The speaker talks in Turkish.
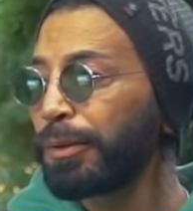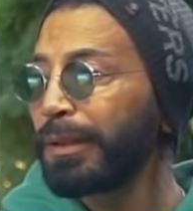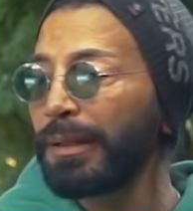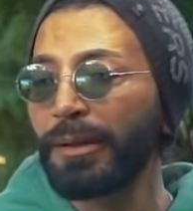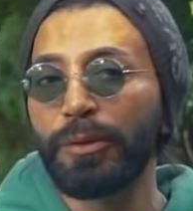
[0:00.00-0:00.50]
orada
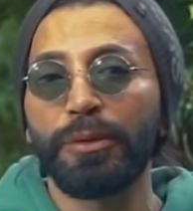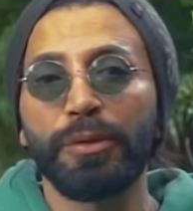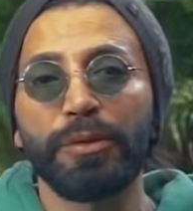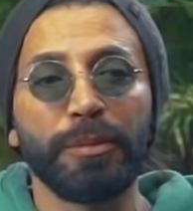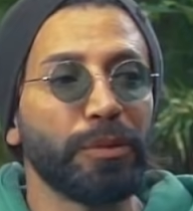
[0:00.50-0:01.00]
yalan
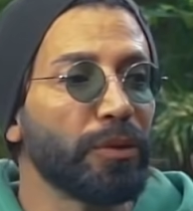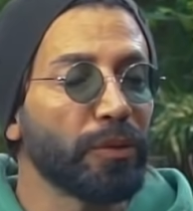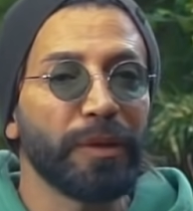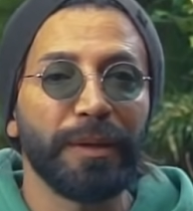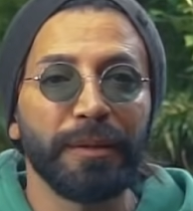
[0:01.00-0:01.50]
konuştum, burada
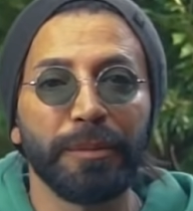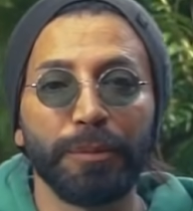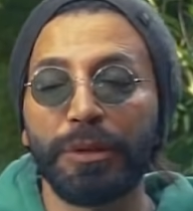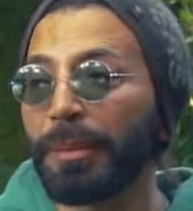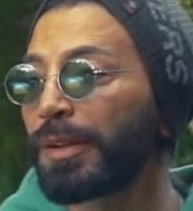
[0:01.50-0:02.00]
utandım,
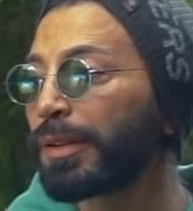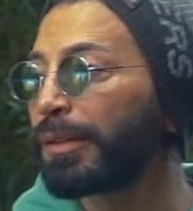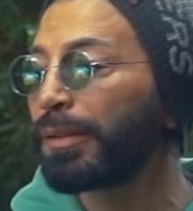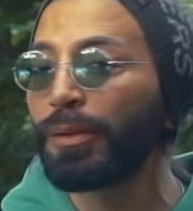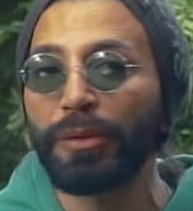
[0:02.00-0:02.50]
burada
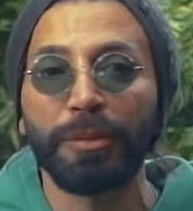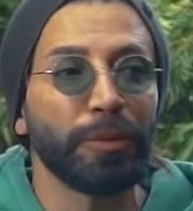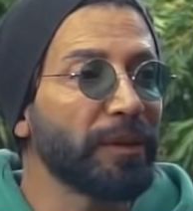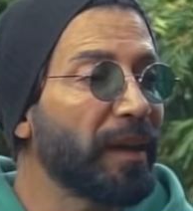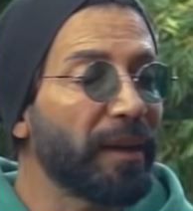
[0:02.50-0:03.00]
başarısız oldum,
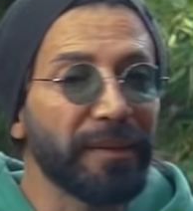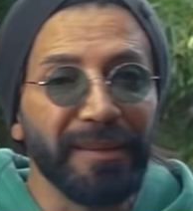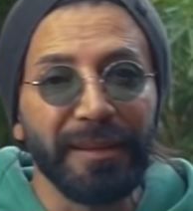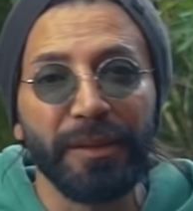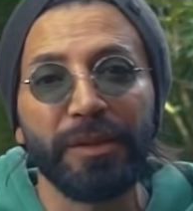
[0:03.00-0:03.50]
burada
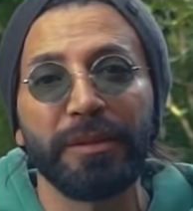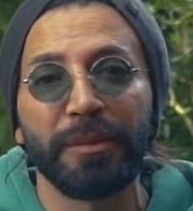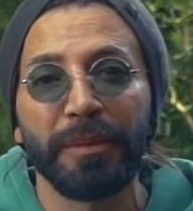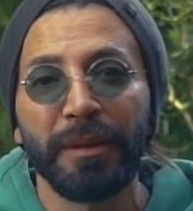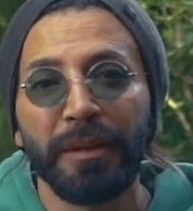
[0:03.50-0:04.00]
değersizlik
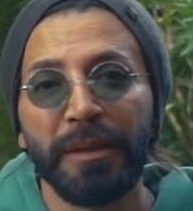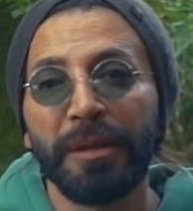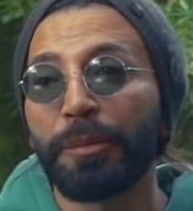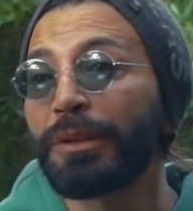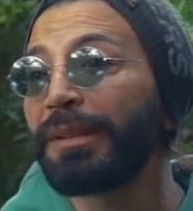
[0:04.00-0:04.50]
yaşadım,
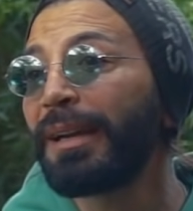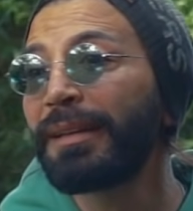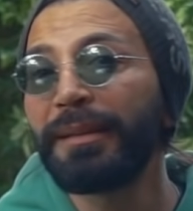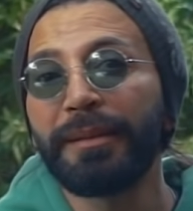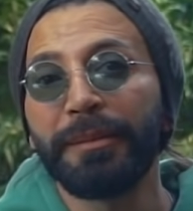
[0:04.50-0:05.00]
burada
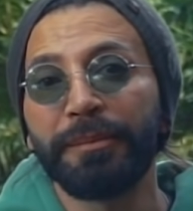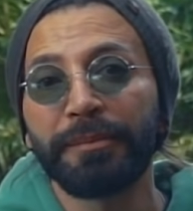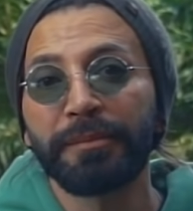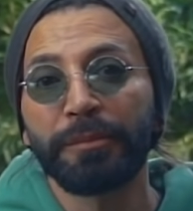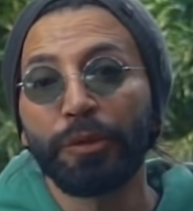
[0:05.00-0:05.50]
terk edildim,
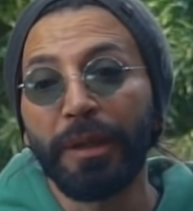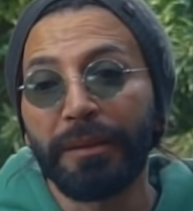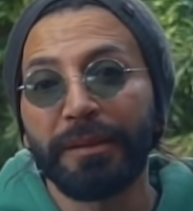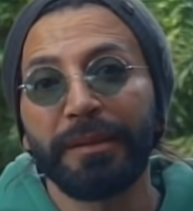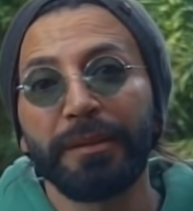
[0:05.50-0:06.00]
burada
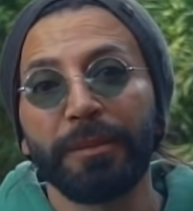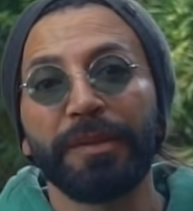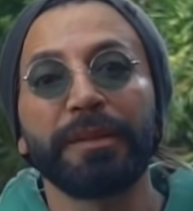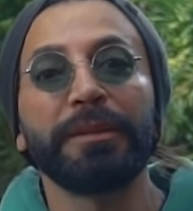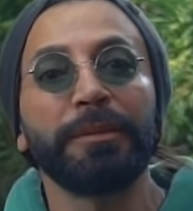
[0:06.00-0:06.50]
aldatıldım,
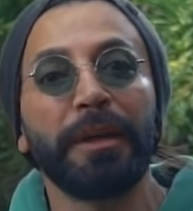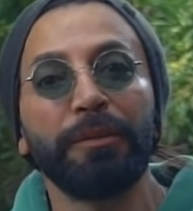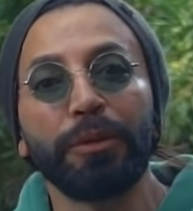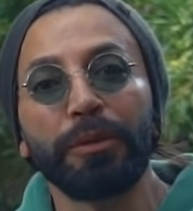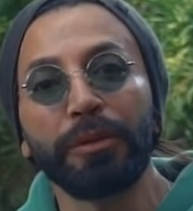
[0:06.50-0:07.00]

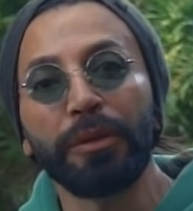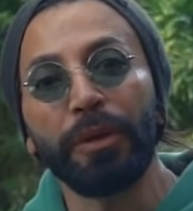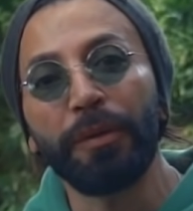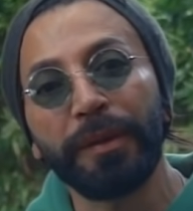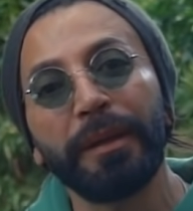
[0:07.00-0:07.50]
sırtımdan vuruldu,
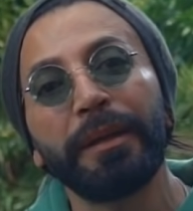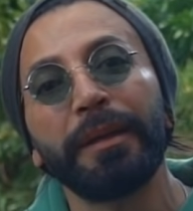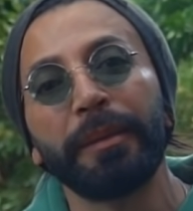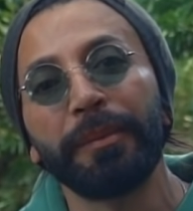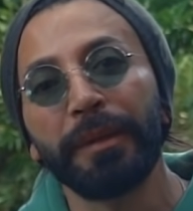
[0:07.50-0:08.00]

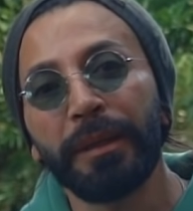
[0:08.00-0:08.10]
öfkeliyim.